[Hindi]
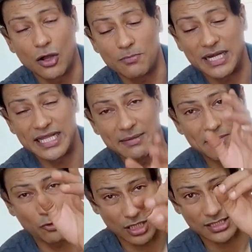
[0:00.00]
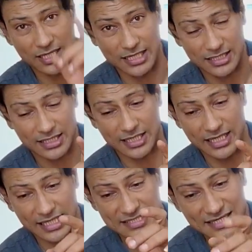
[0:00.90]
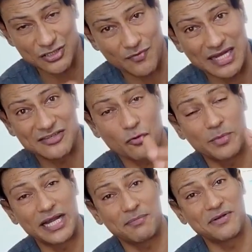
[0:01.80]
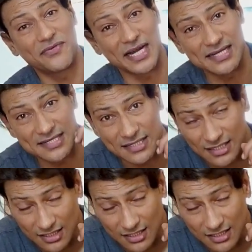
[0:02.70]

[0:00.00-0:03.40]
और मैंने ये भी बोला था कि इसका जो वाइज़र है वो मैंने अपने फ्रेंड्स